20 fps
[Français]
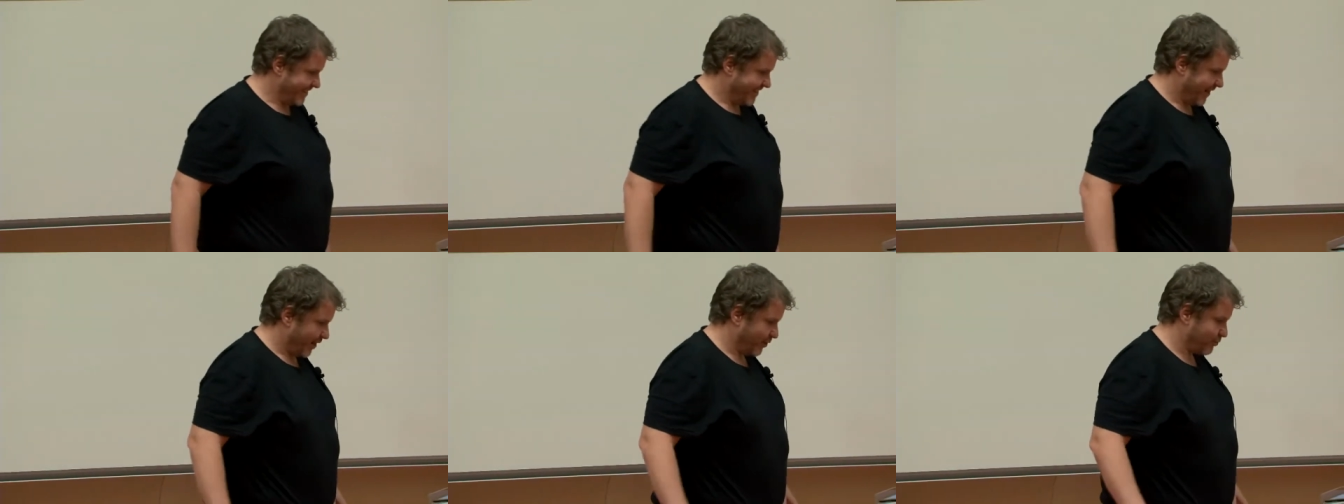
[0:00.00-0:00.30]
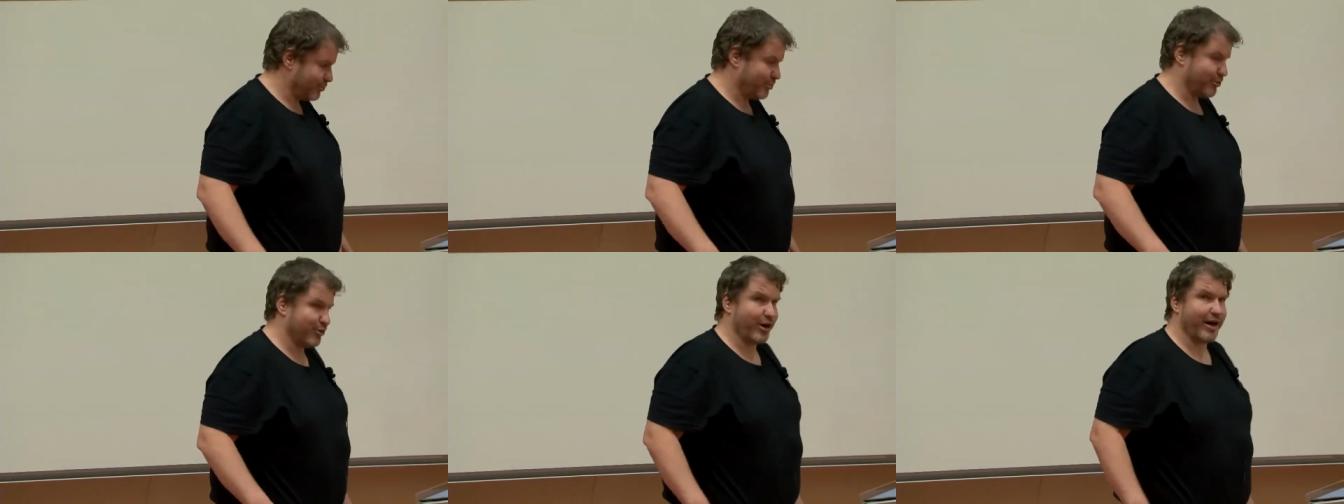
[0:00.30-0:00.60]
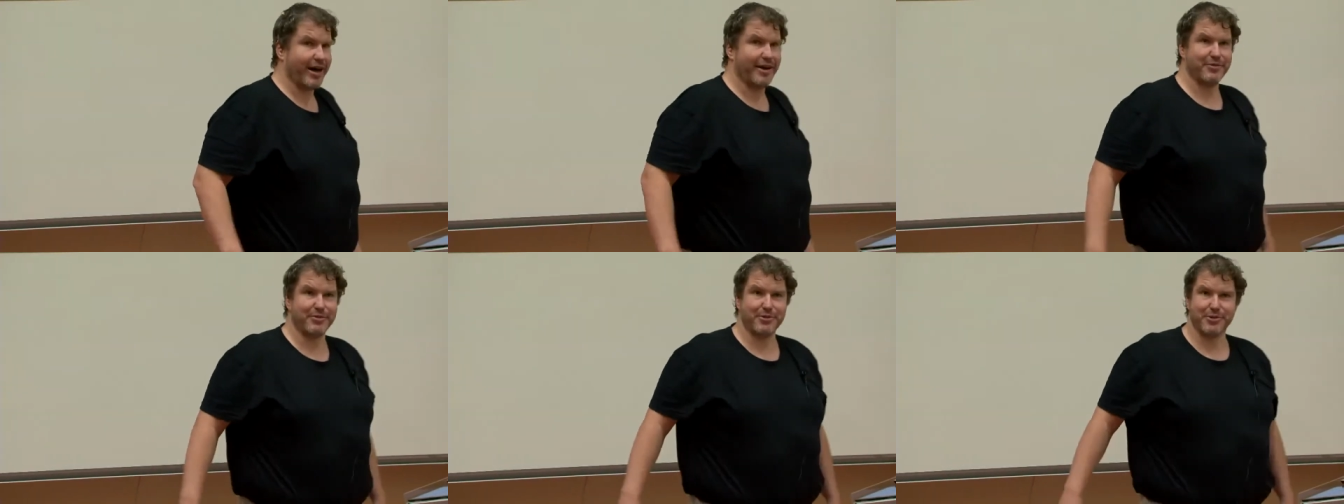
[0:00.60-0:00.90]
Alors tout le monde
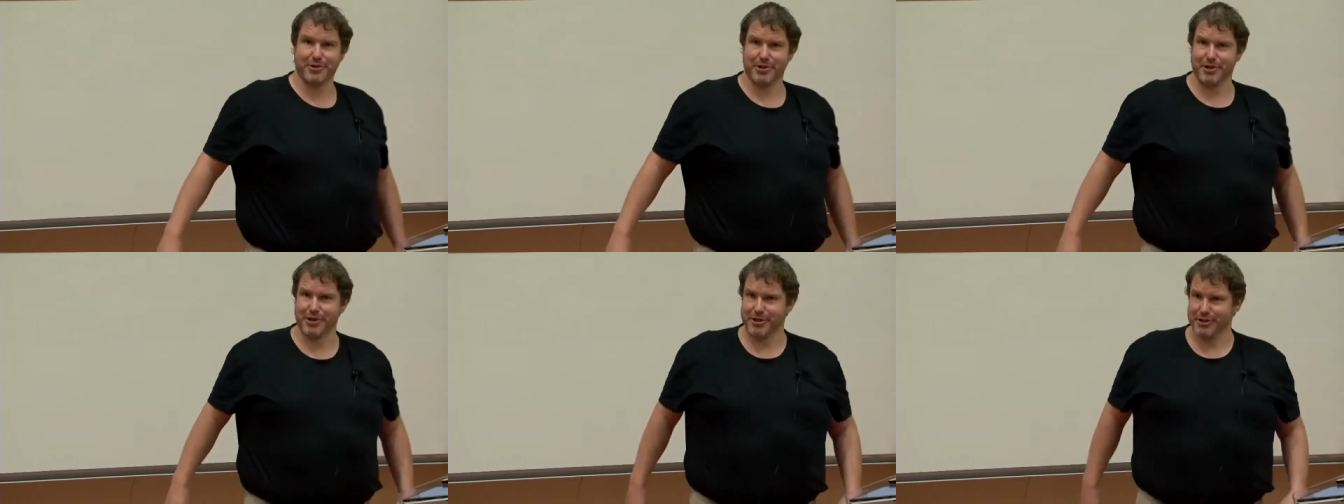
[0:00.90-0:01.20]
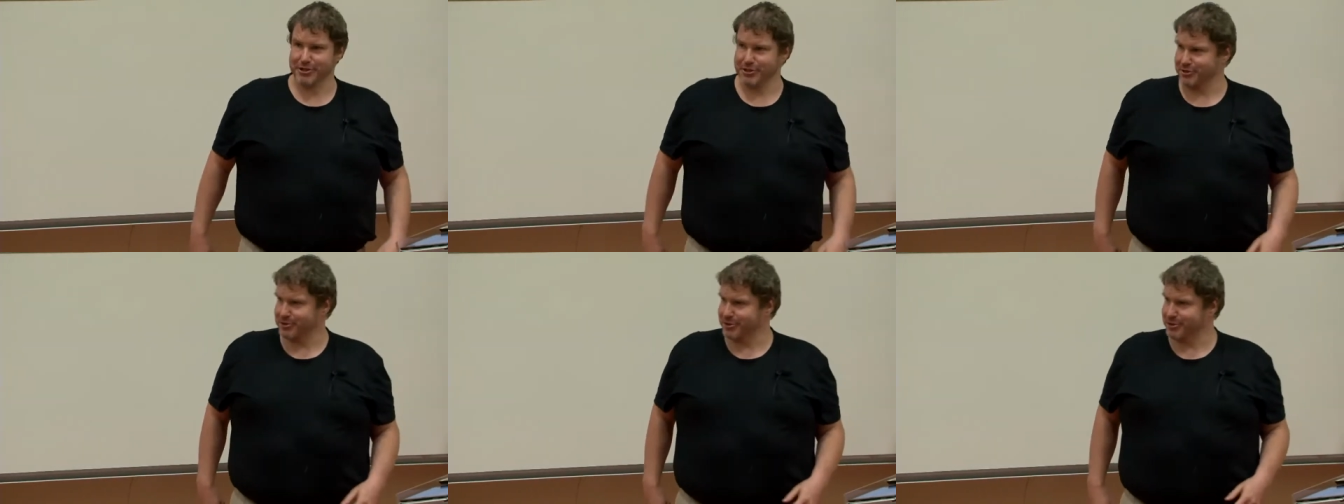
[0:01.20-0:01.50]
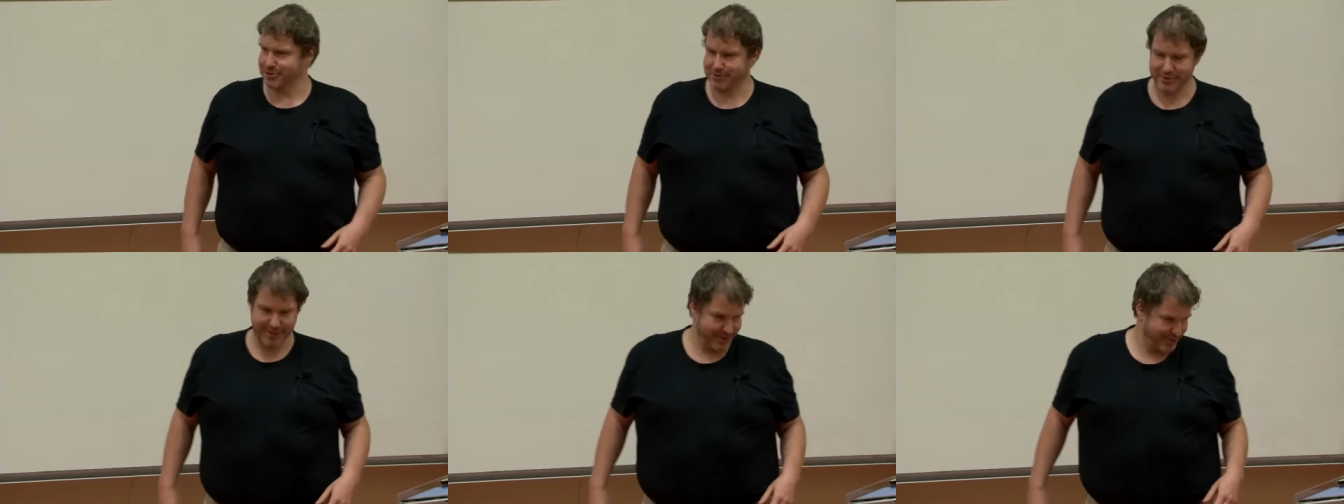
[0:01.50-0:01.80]
aura vu que je suis
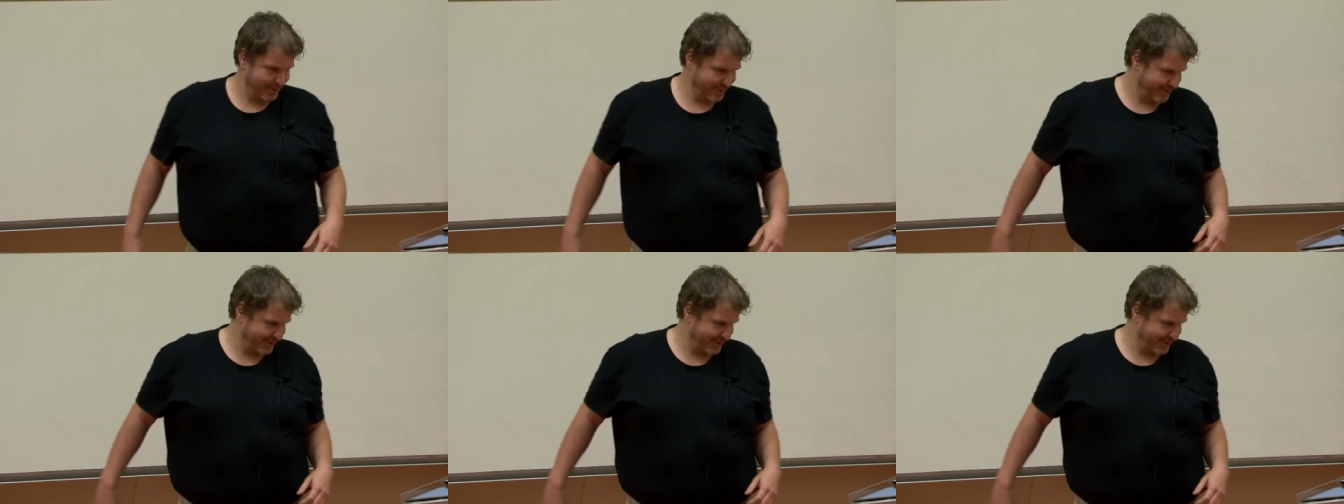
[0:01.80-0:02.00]
sous Windows,